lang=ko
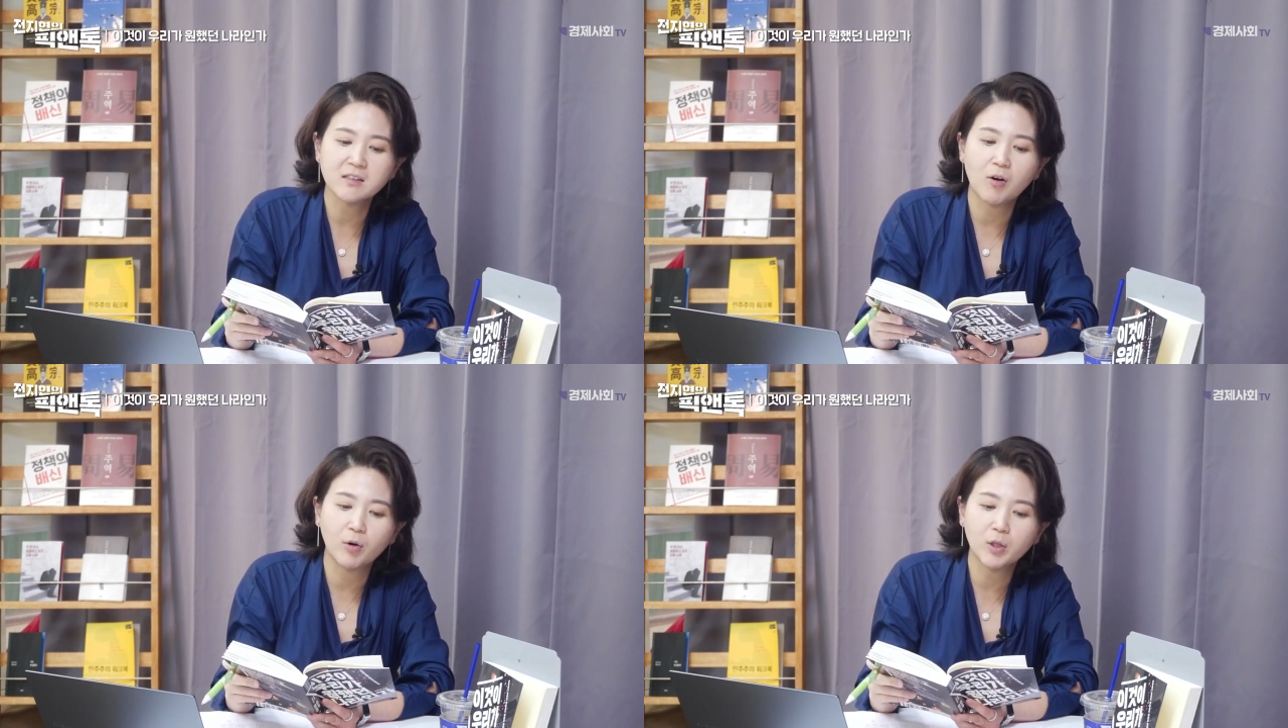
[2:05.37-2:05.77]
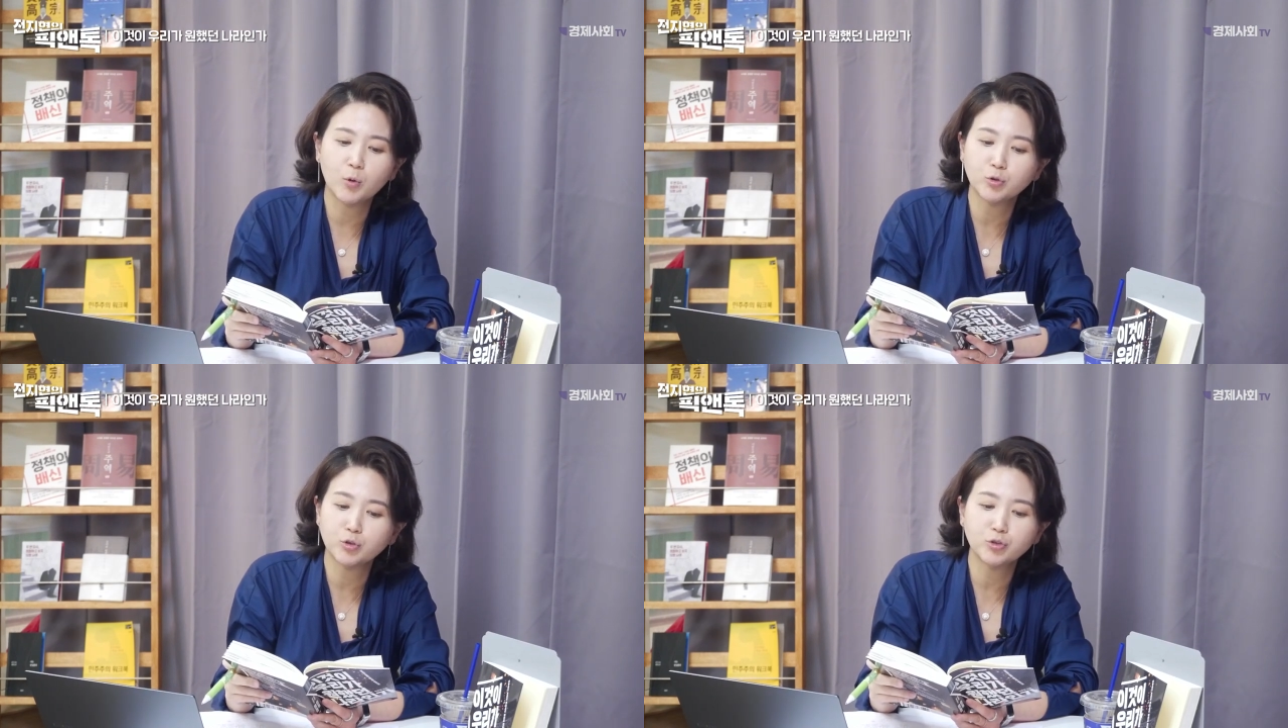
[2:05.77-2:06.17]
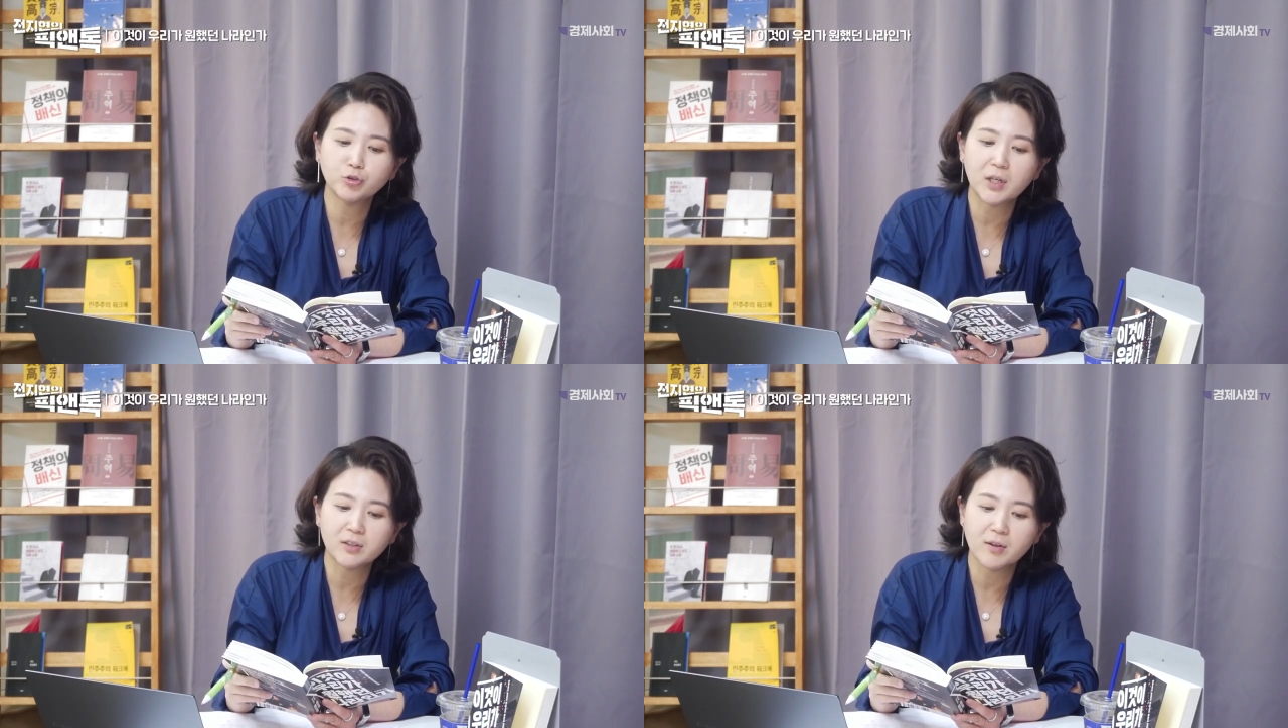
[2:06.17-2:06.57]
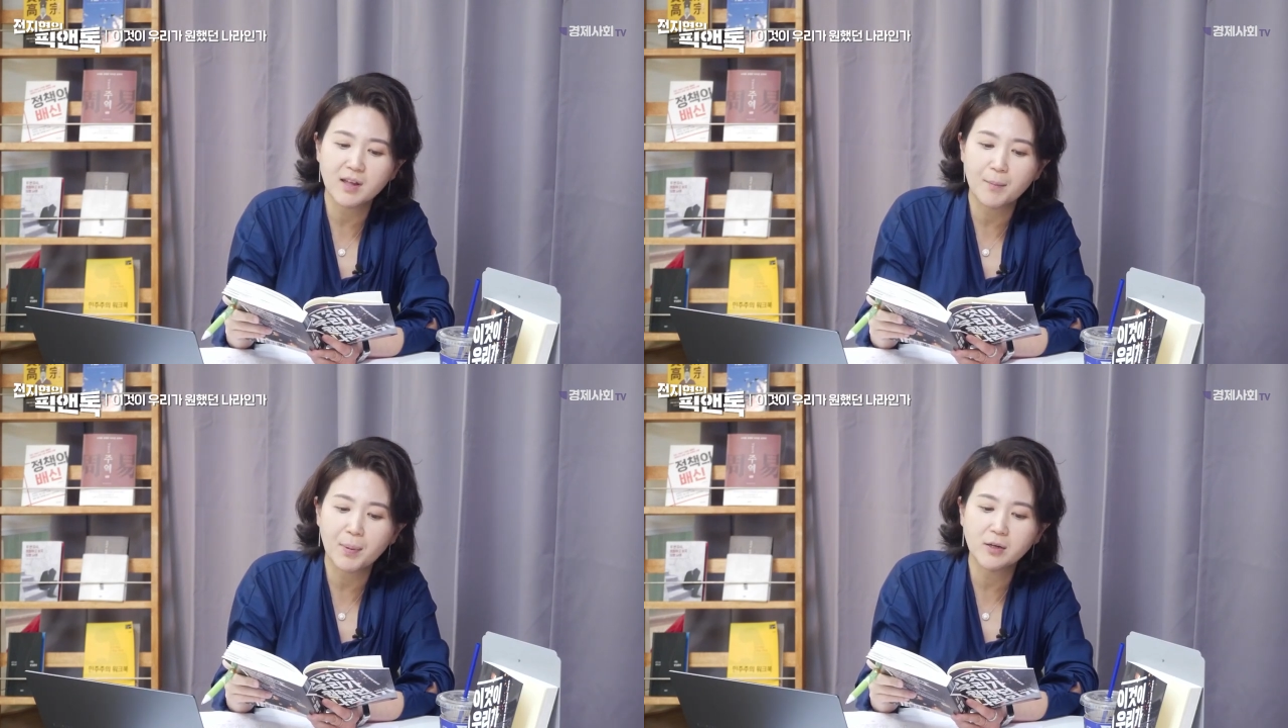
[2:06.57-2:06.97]
어리고 순수했던
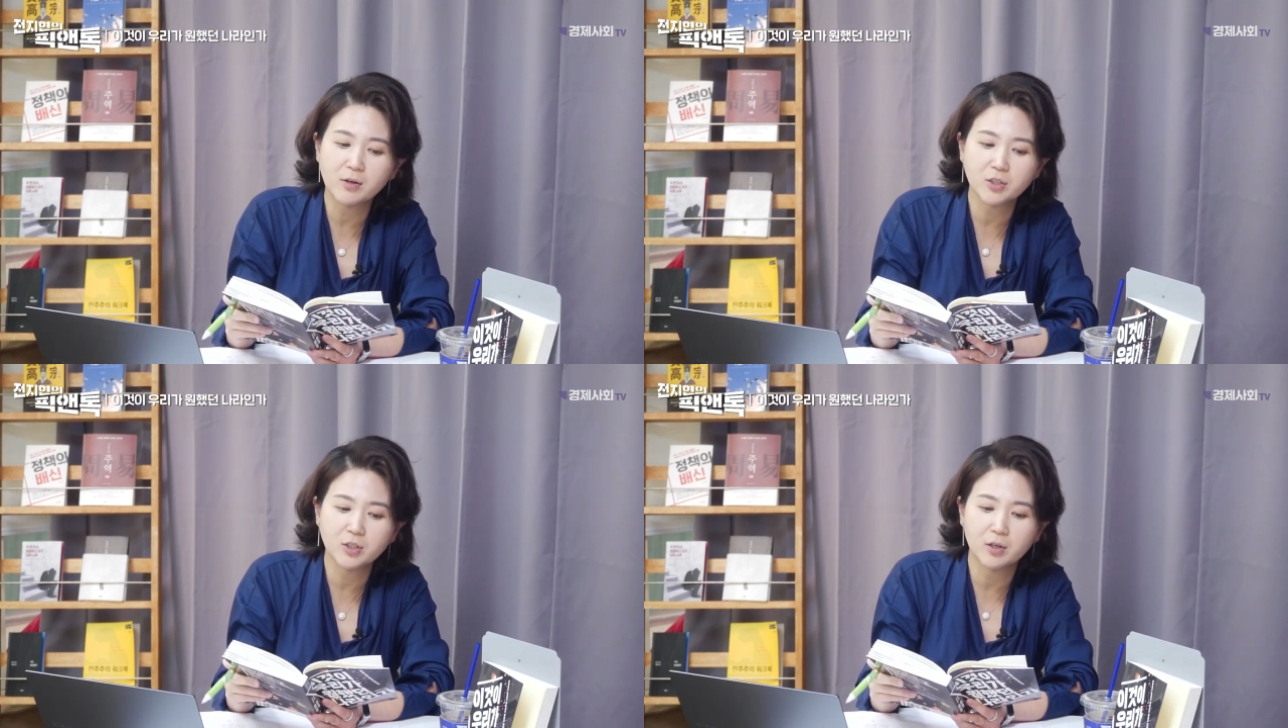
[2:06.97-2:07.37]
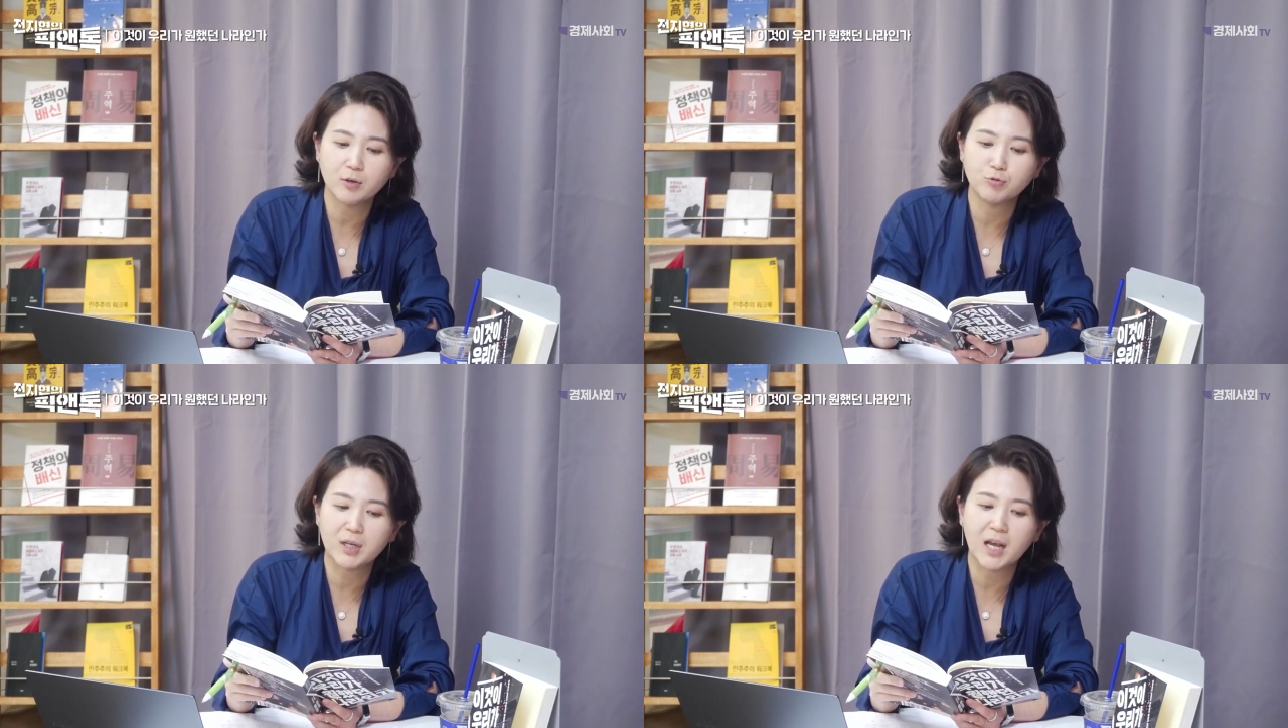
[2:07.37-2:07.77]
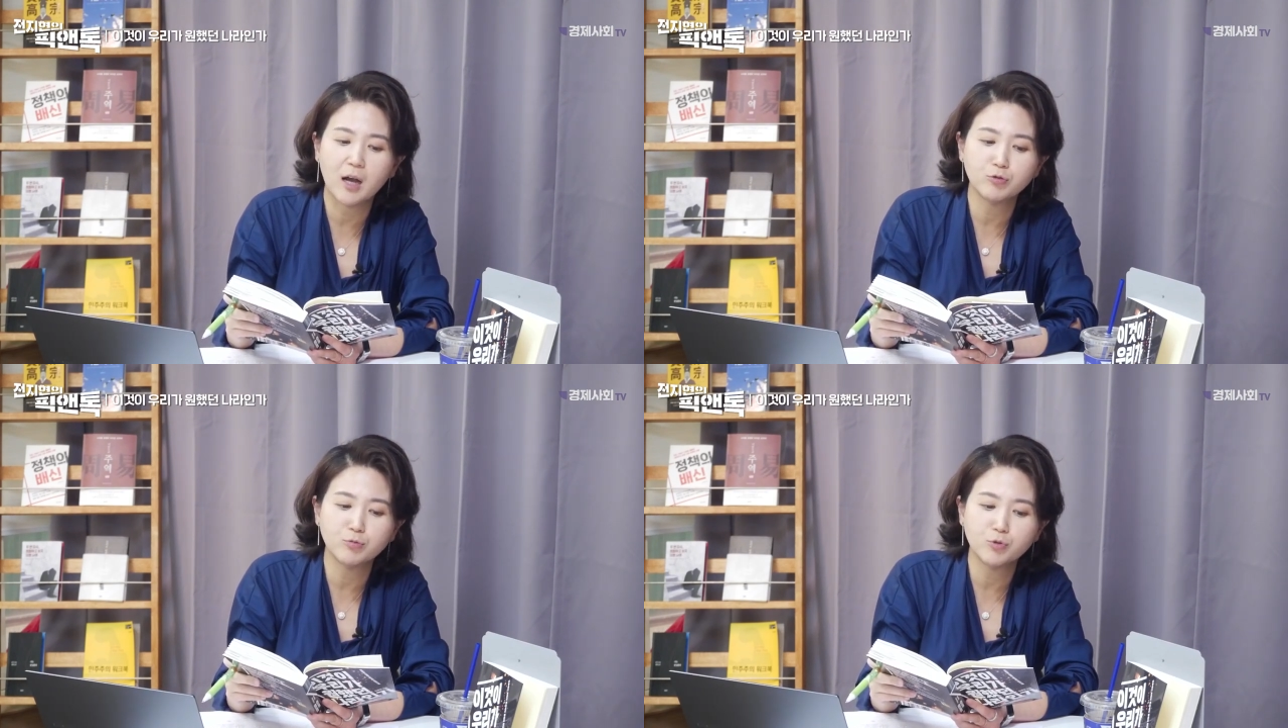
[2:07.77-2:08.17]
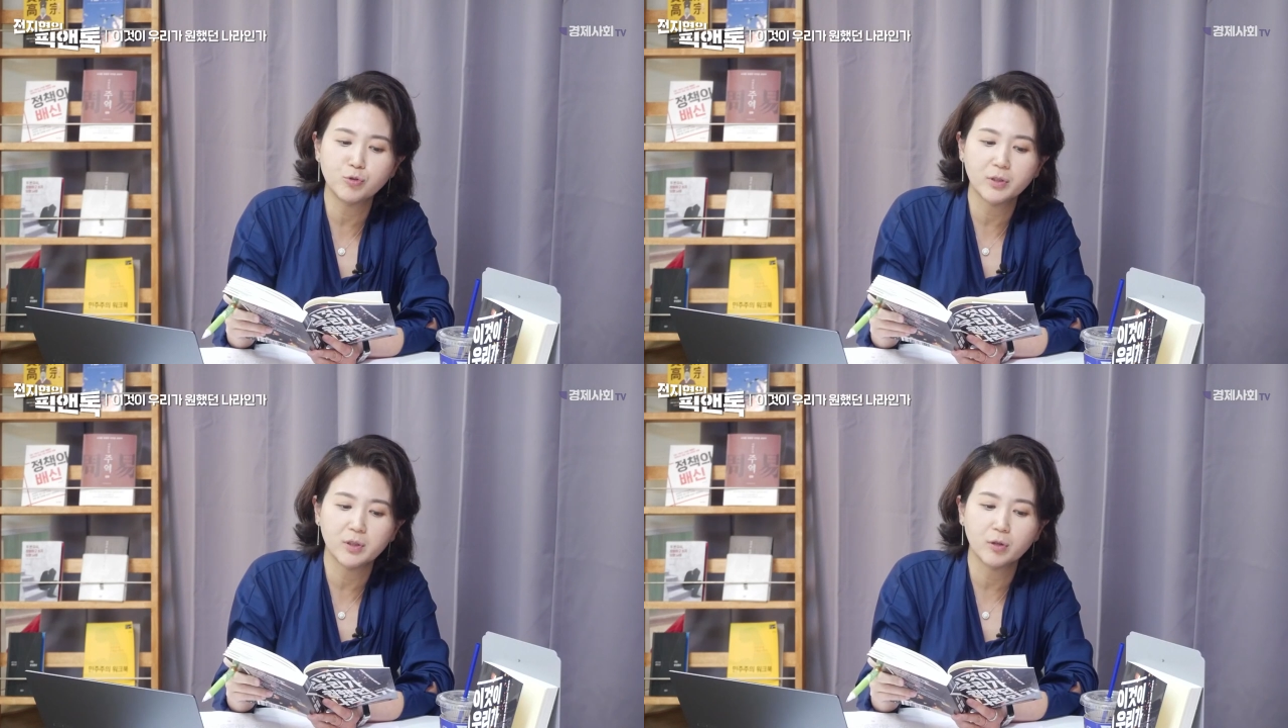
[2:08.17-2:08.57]
386 시절에 우리가
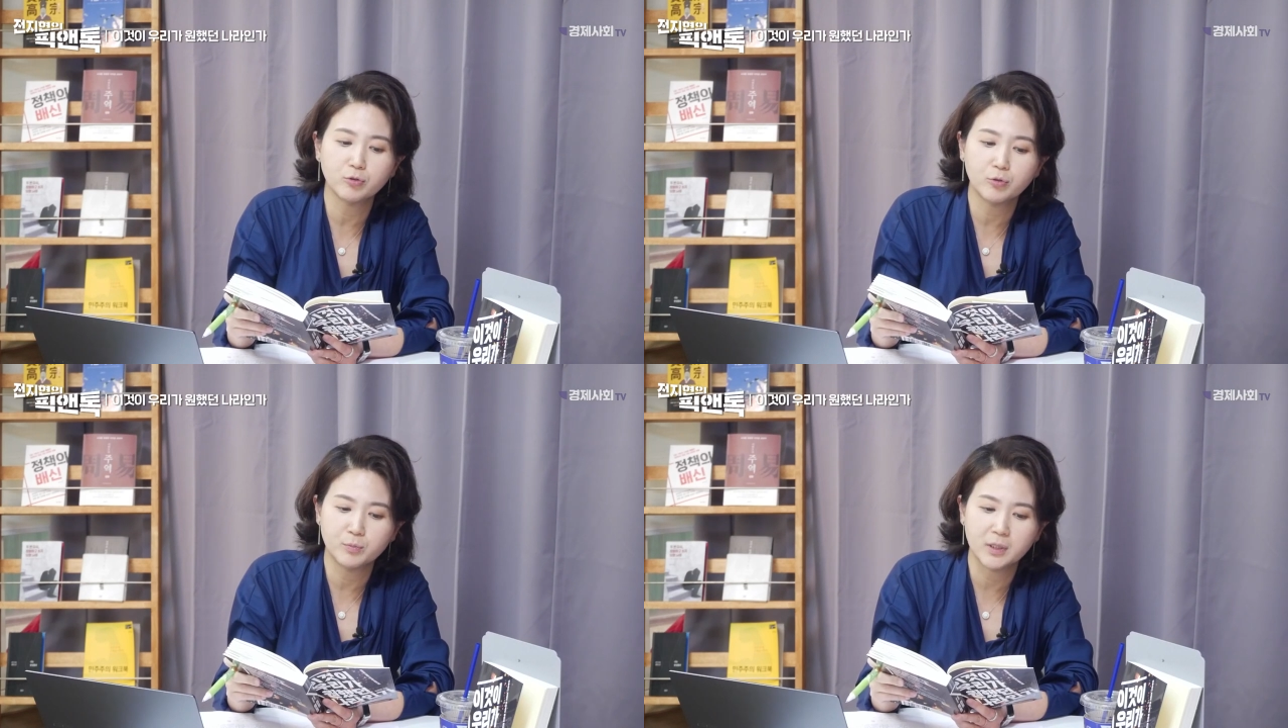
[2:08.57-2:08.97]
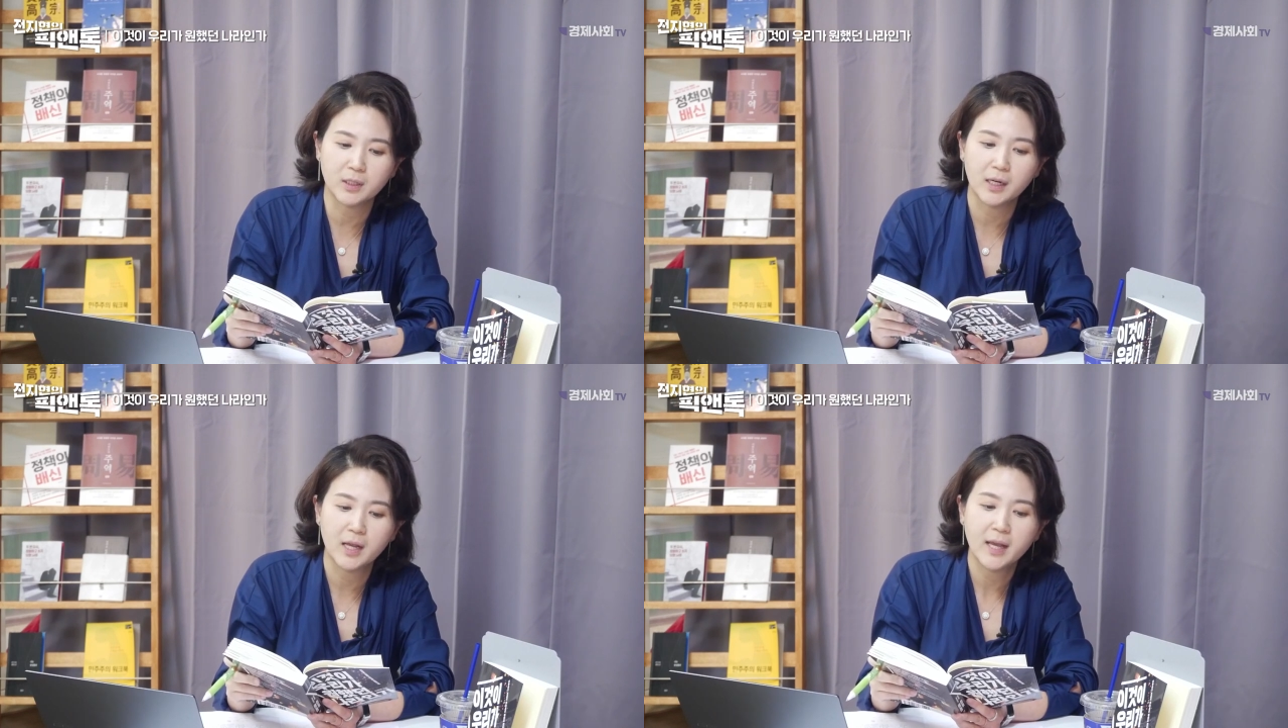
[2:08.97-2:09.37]
꿈꾸었던 꿈들,